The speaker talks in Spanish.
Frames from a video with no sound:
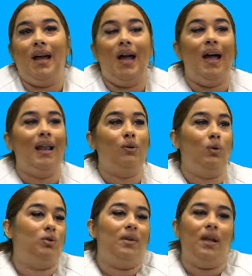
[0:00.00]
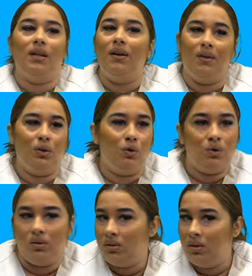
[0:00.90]
a, las 4 de la tarde,
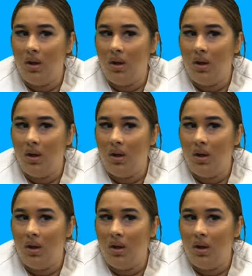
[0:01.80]
no.